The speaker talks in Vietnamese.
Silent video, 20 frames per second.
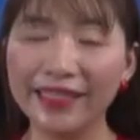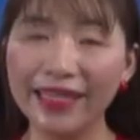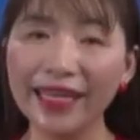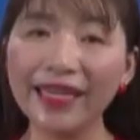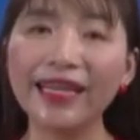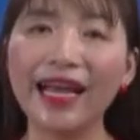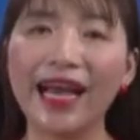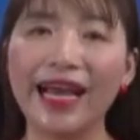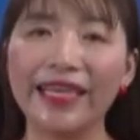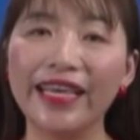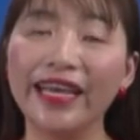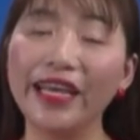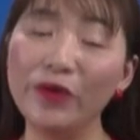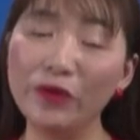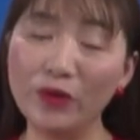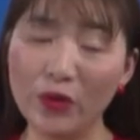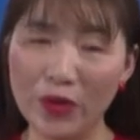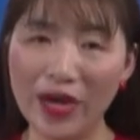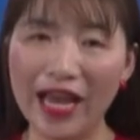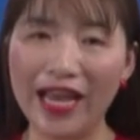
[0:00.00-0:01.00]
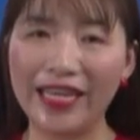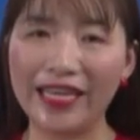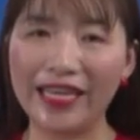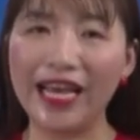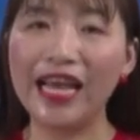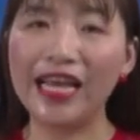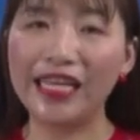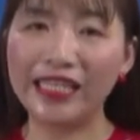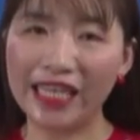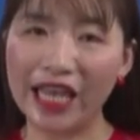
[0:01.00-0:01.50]
tất cả những yếu tố này
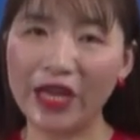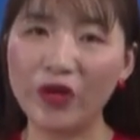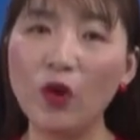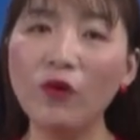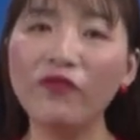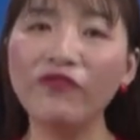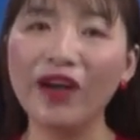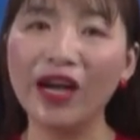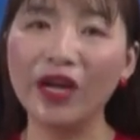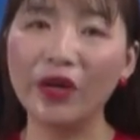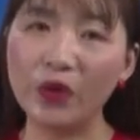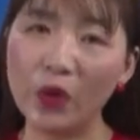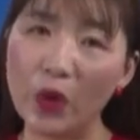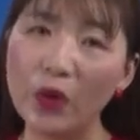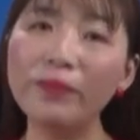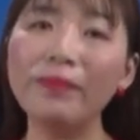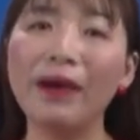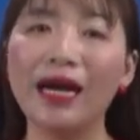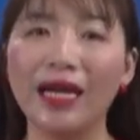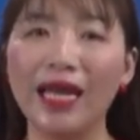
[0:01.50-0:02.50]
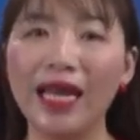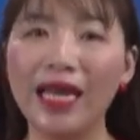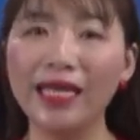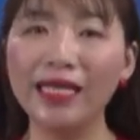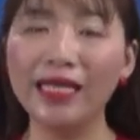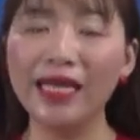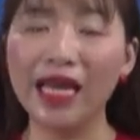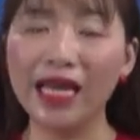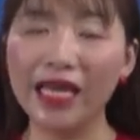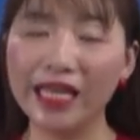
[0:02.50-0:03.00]
sẽ góp phần nổi bật
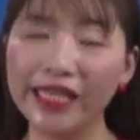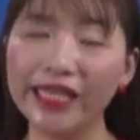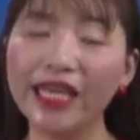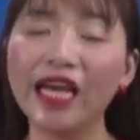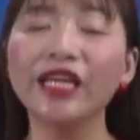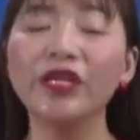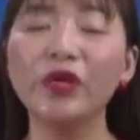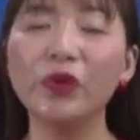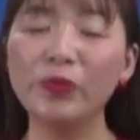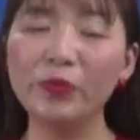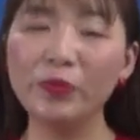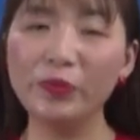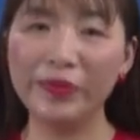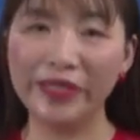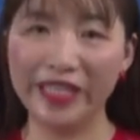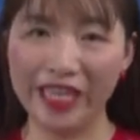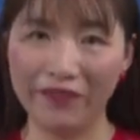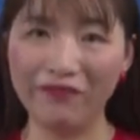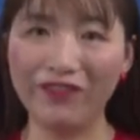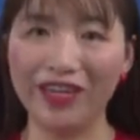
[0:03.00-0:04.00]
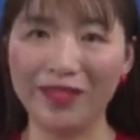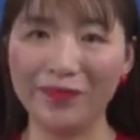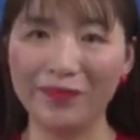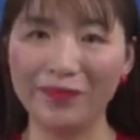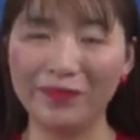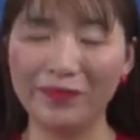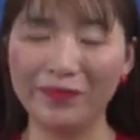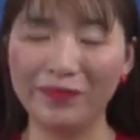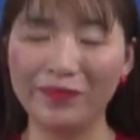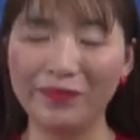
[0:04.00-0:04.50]
lên chân dung nhân vật
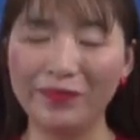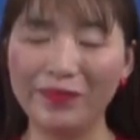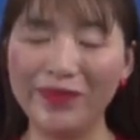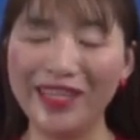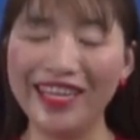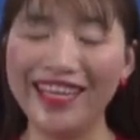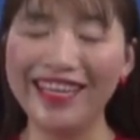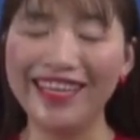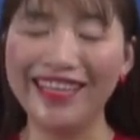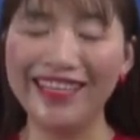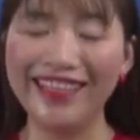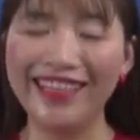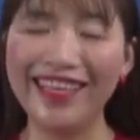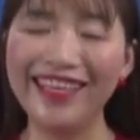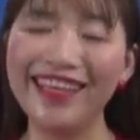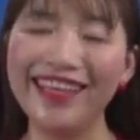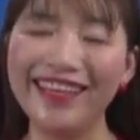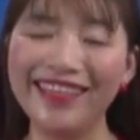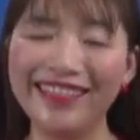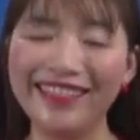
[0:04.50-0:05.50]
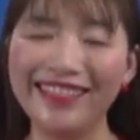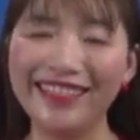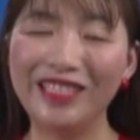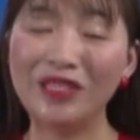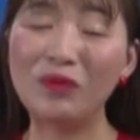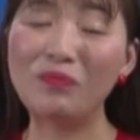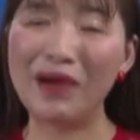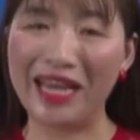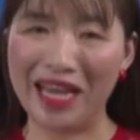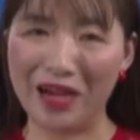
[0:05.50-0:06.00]
thế nhưng
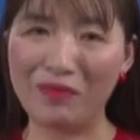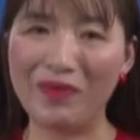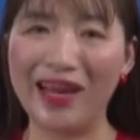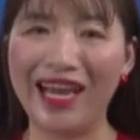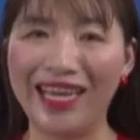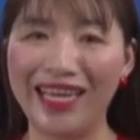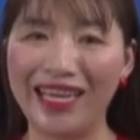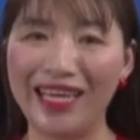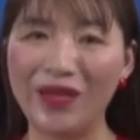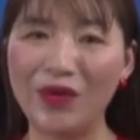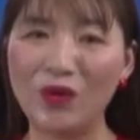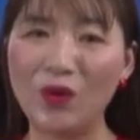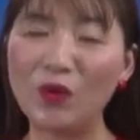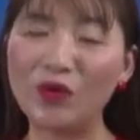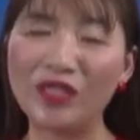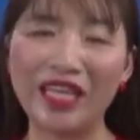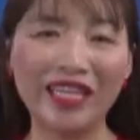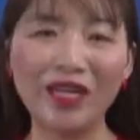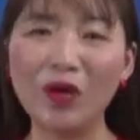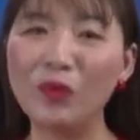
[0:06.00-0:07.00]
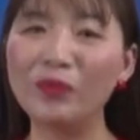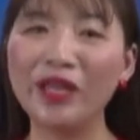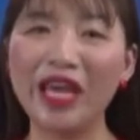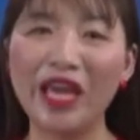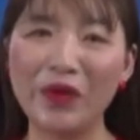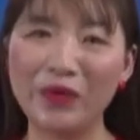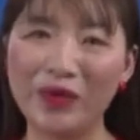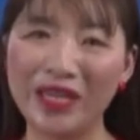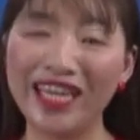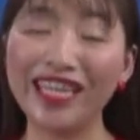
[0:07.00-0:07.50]
trong bài học này cô sẽ không
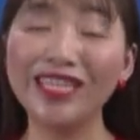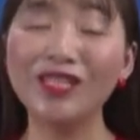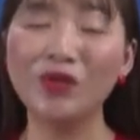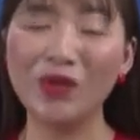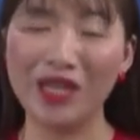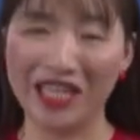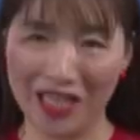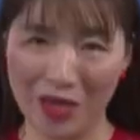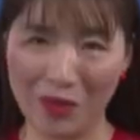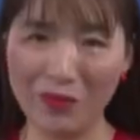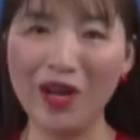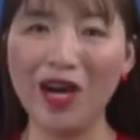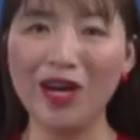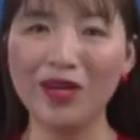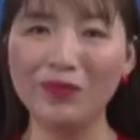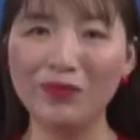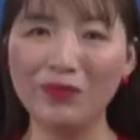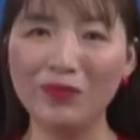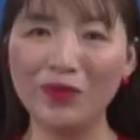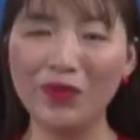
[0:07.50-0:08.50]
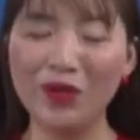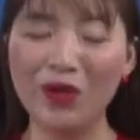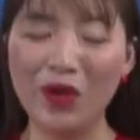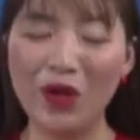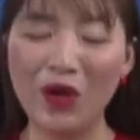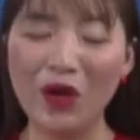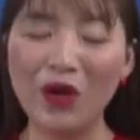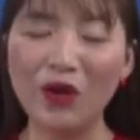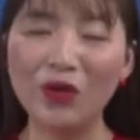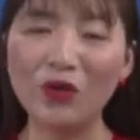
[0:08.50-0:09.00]
theo cái cách truyền thống đó
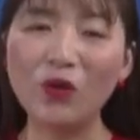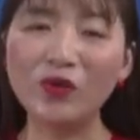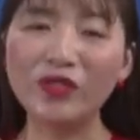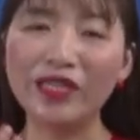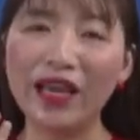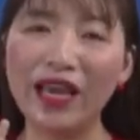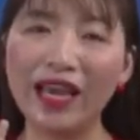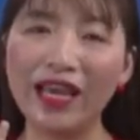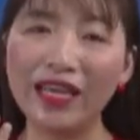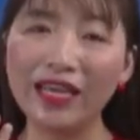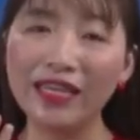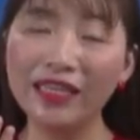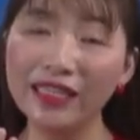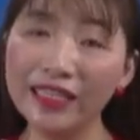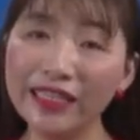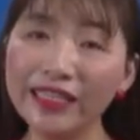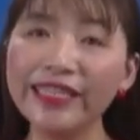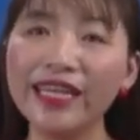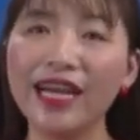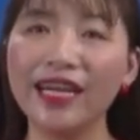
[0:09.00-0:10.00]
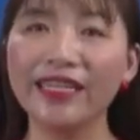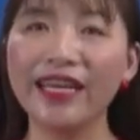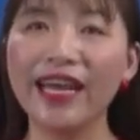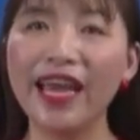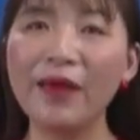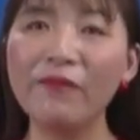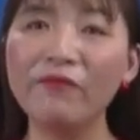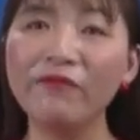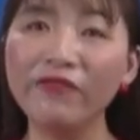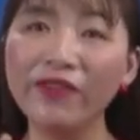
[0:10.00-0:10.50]
cô sẽ hướng dẫn các
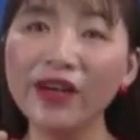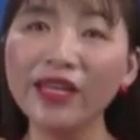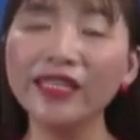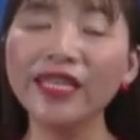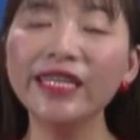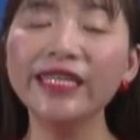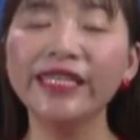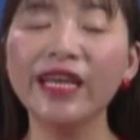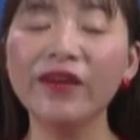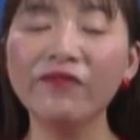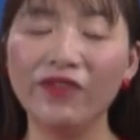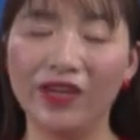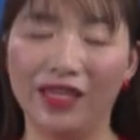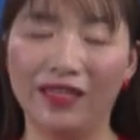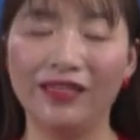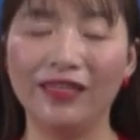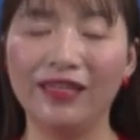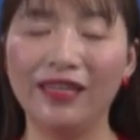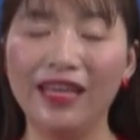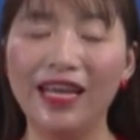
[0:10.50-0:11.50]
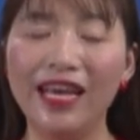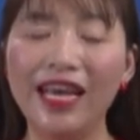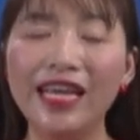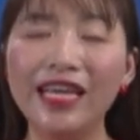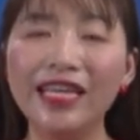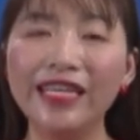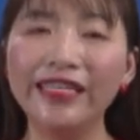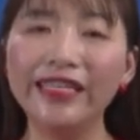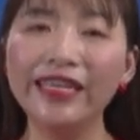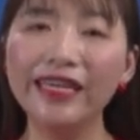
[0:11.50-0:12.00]
em phân tích nhân vật
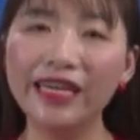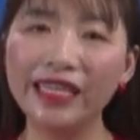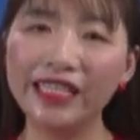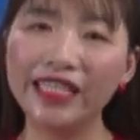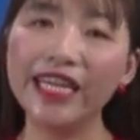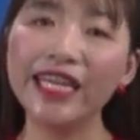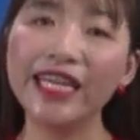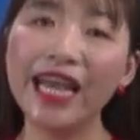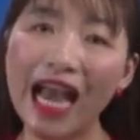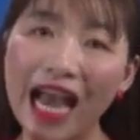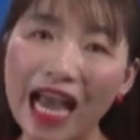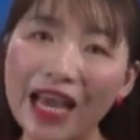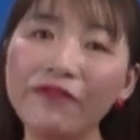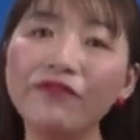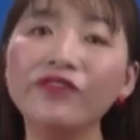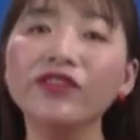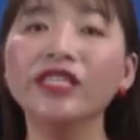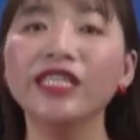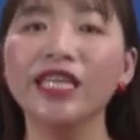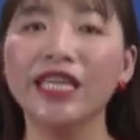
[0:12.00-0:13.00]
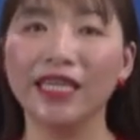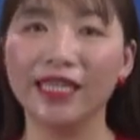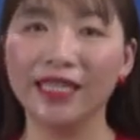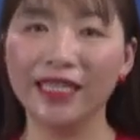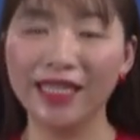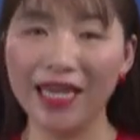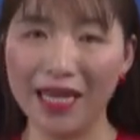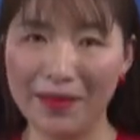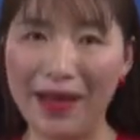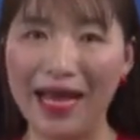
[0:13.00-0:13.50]
dựa trên hai phương diện
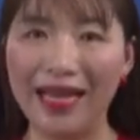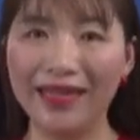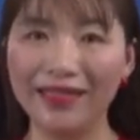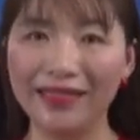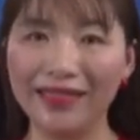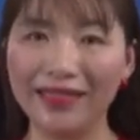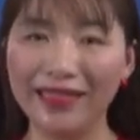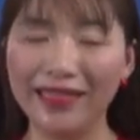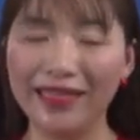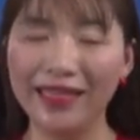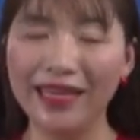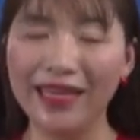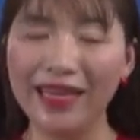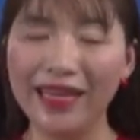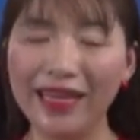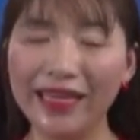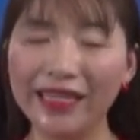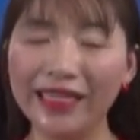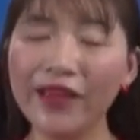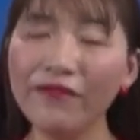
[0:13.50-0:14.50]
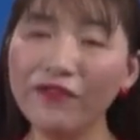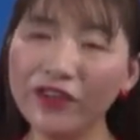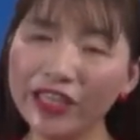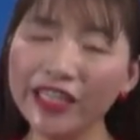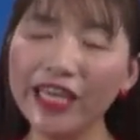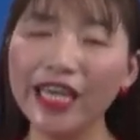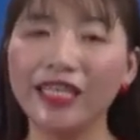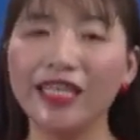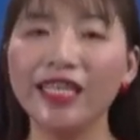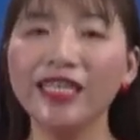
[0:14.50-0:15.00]
cơ bản cái
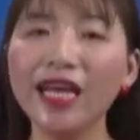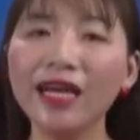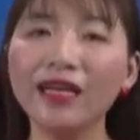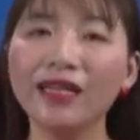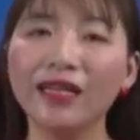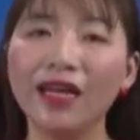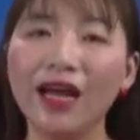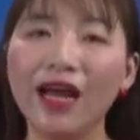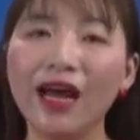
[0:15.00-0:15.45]
phương diện thứ nhất